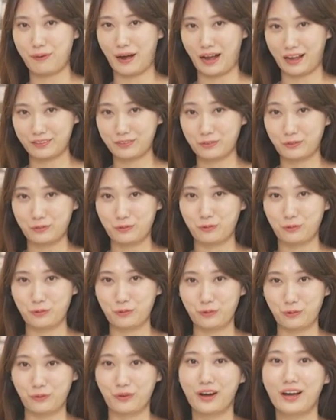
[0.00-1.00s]

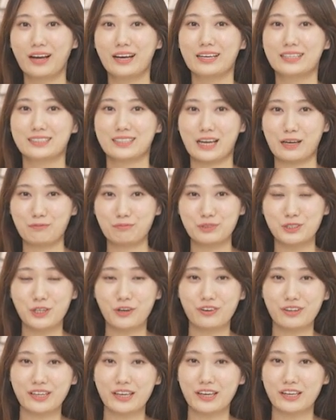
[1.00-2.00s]
받고
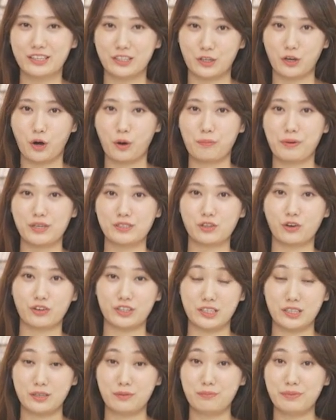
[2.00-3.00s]
삼천 개 기업에서
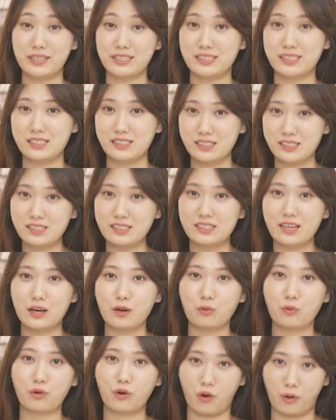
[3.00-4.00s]
이미
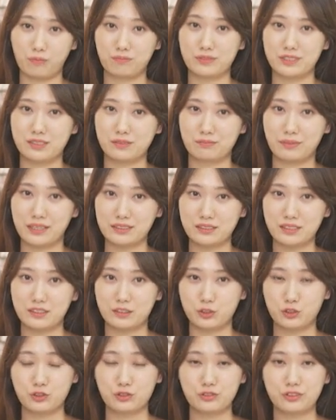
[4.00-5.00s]
실시하고
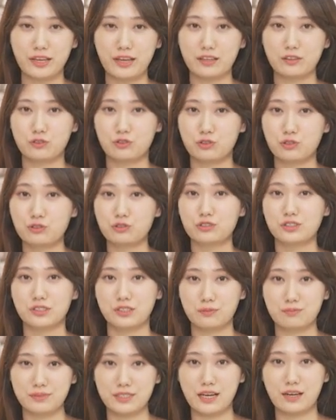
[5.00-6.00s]
검증받은 휴넷 뉴
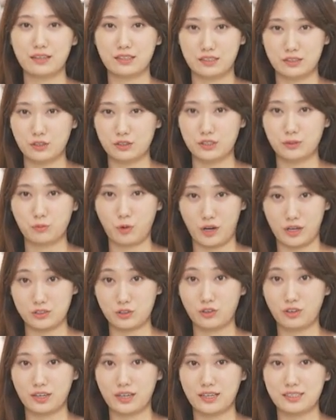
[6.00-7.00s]
팀장 리더십
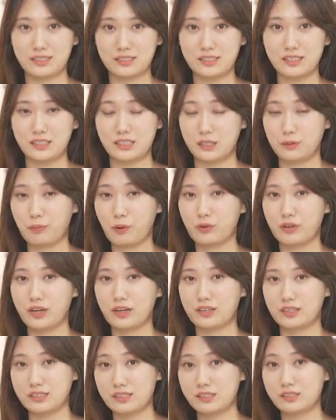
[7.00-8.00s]
과정까지
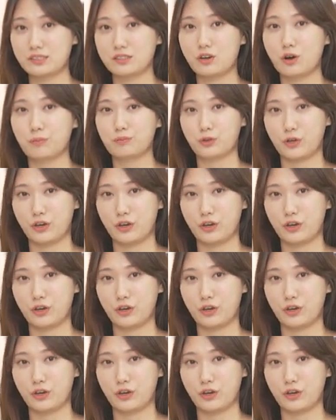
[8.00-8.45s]
이번에 리스트업